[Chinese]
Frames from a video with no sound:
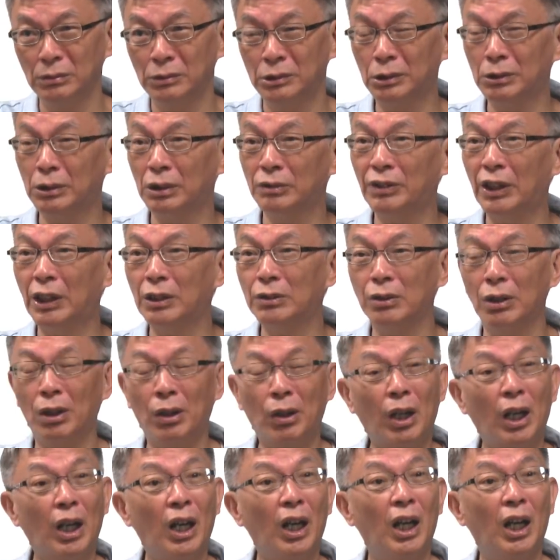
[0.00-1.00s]
就会发觉
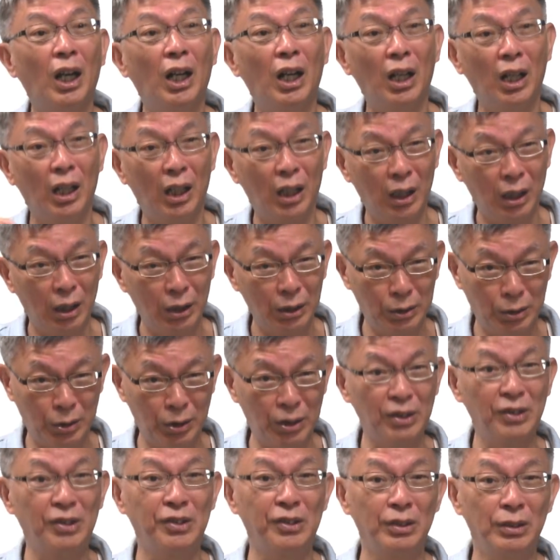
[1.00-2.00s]
哇，
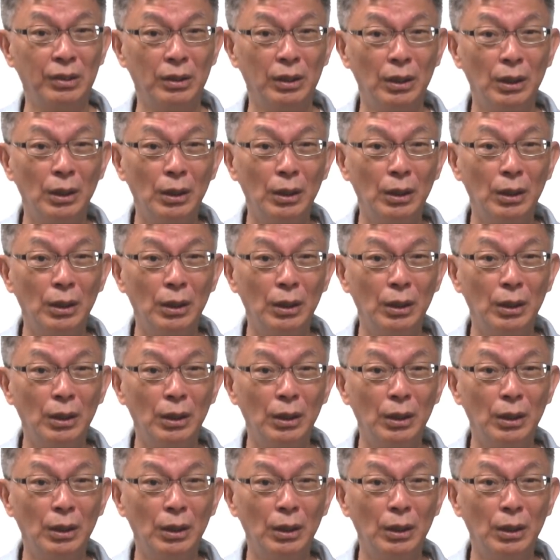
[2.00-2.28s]
确实，